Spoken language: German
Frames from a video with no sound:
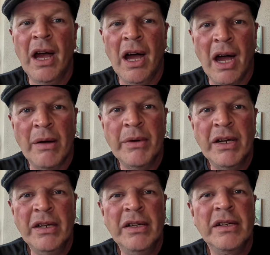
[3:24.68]

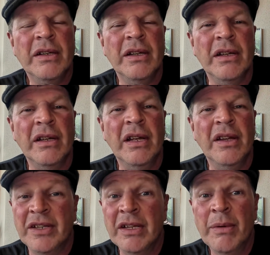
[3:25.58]
Aber
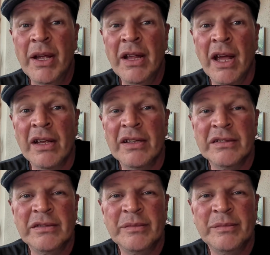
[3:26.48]
es geht weiter.
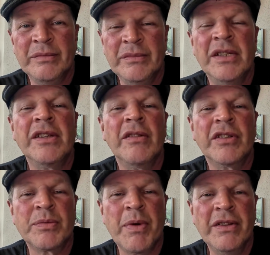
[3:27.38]
Ihr seid
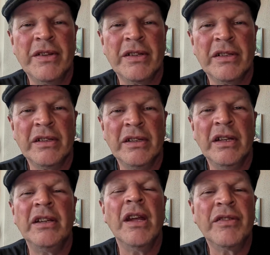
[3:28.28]
gespannt.
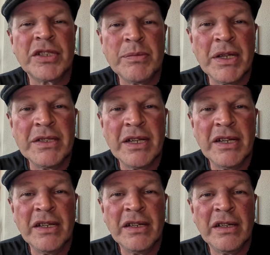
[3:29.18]
Ihr dürft gespannt
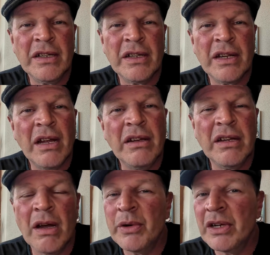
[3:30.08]
sein.
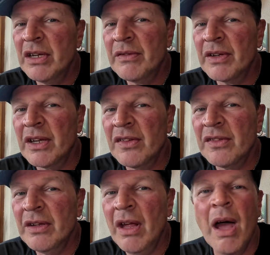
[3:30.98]
Ich habe euch nicht
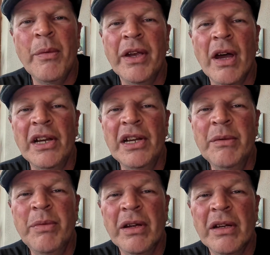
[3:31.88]
vergessen. Habe euch alle
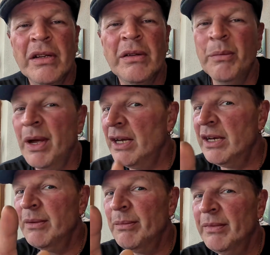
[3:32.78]
lieb, meine
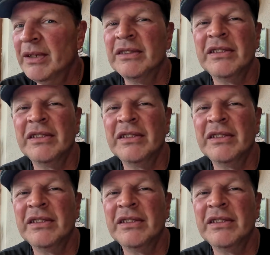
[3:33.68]
Lieben.